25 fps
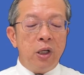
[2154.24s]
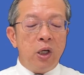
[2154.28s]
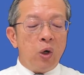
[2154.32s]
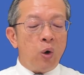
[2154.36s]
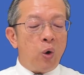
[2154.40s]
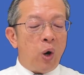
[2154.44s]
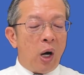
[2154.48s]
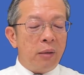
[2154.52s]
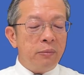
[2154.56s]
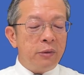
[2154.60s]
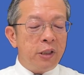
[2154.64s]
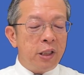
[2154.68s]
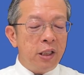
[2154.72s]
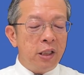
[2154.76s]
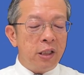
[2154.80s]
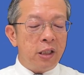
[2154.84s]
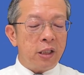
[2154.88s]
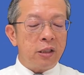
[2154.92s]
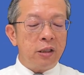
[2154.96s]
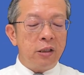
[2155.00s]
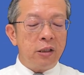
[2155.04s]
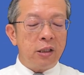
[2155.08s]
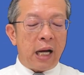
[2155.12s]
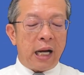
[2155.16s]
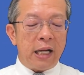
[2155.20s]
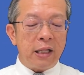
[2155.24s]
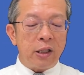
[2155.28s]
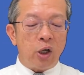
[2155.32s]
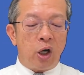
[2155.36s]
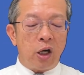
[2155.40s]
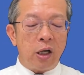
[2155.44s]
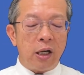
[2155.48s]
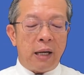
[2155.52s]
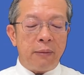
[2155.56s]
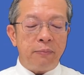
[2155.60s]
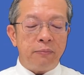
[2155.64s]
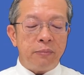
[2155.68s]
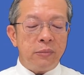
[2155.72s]
ความเชื่อคือการต้อน
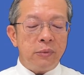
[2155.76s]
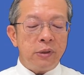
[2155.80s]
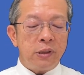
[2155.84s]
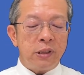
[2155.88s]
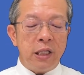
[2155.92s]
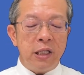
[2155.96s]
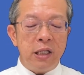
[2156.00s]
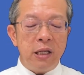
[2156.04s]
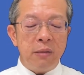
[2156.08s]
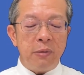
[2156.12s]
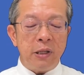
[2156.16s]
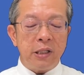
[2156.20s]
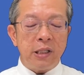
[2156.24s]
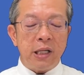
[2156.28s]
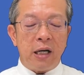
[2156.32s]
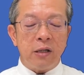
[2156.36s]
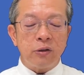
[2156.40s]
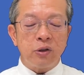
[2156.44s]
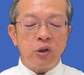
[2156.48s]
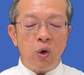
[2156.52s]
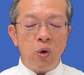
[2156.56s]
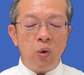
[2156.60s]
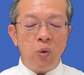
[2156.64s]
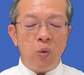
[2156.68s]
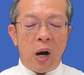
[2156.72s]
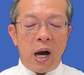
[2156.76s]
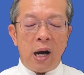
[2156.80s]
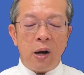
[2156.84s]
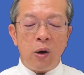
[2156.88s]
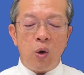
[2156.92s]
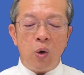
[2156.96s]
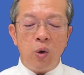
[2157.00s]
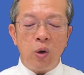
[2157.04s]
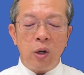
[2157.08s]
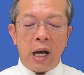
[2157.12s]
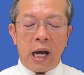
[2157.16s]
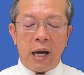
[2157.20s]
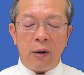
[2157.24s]
รับสิ่งที่พระเจ้าทรงวางโคร
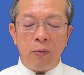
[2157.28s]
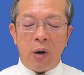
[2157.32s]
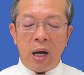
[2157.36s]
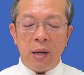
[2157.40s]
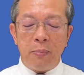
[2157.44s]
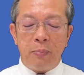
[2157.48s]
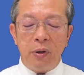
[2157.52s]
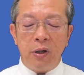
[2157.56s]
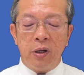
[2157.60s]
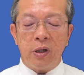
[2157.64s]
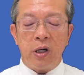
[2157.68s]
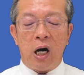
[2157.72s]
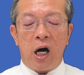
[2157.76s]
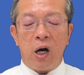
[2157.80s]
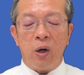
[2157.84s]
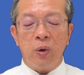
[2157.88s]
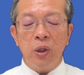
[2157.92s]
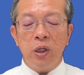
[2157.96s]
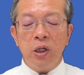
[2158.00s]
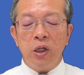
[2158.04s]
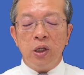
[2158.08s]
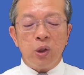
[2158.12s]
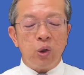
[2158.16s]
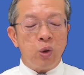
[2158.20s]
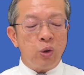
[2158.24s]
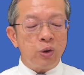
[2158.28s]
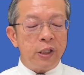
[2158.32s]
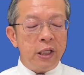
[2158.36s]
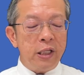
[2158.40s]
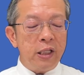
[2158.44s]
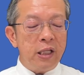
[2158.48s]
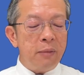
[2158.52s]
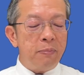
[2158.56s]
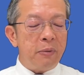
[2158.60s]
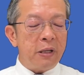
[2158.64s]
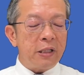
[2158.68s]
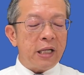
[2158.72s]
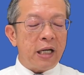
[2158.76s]
งการไว้เพื่อเรา ทุกสิ่ง
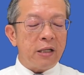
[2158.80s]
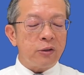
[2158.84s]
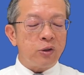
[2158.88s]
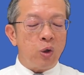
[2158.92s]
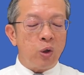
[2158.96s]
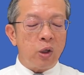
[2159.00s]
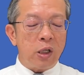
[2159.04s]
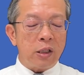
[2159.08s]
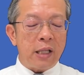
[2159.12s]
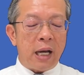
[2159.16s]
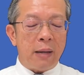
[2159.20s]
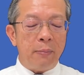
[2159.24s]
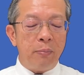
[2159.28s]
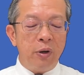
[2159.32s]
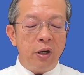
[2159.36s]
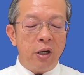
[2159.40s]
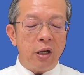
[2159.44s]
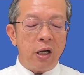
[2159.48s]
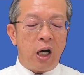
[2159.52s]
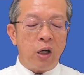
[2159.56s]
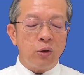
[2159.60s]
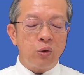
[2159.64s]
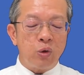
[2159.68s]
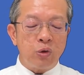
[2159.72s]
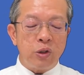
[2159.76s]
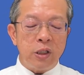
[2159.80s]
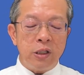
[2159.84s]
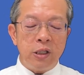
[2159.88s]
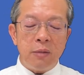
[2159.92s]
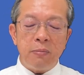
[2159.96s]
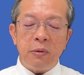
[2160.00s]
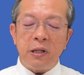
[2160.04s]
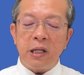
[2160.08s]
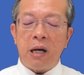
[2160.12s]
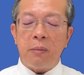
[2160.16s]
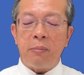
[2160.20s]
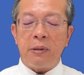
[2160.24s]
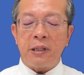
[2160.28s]
ที่พระเจ้าทรงกระทำเพื่อเราทุกสิ่งที่พ
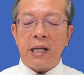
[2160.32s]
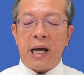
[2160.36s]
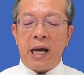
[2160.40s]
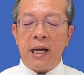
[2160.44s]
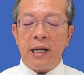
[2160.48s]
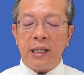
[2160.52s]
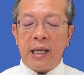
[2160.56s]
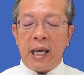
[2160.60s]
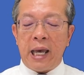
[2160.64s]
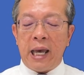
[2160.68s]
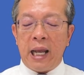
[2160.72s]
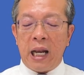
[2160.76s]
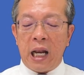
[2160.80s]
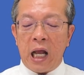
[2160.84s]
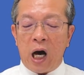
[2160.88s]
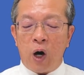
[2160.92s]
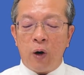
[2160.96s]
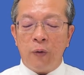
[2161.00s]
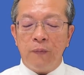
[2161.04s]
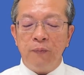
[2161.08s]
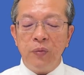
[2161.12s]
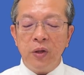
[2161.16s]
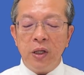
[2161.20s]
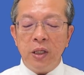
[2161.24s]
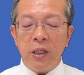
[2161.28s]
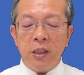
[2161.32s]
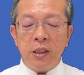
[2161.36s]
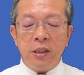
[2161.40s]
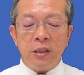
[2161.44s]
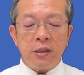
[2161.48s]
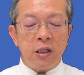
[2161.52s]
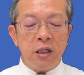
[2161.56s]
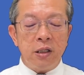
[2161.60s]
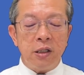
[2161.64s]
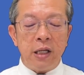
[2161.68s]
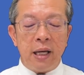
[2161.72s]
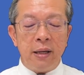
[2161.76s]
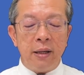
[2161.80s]
ระเจ้าประทานแก่เรา
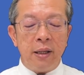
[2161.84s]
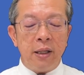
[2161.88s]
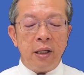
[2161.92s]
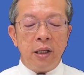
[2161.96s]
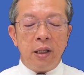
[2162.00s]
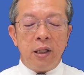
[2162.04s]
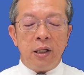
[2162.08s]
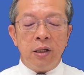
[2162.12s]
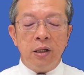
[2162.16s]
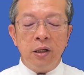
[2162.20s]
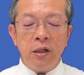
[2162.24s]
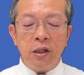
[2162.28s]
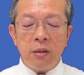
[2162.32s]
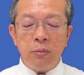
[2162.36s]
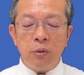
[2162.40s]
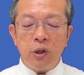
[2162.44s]
ซึ่งในหนึ่งเทโม